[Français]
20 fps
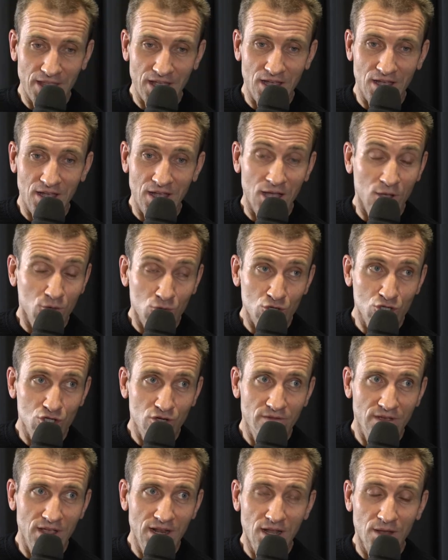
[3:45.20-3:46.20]
à
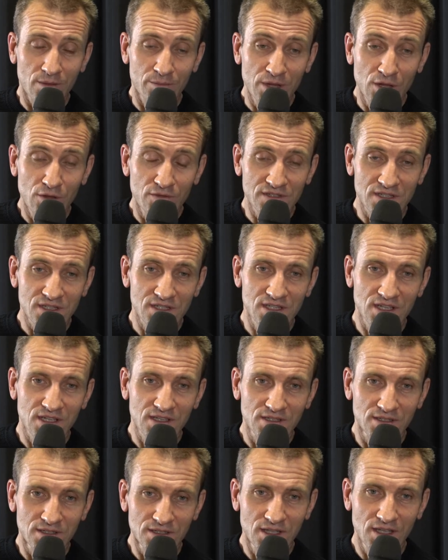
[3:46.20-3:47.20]
Courchevel en
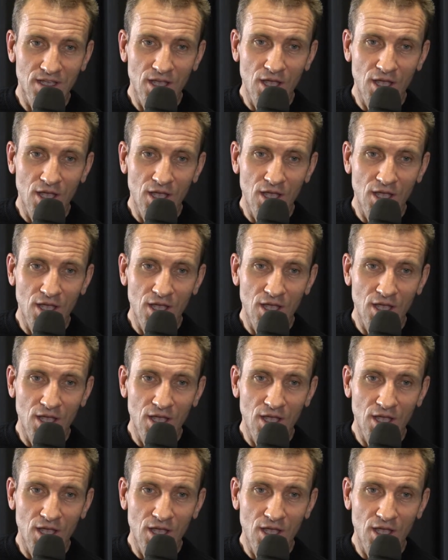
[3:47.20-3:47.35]
1950.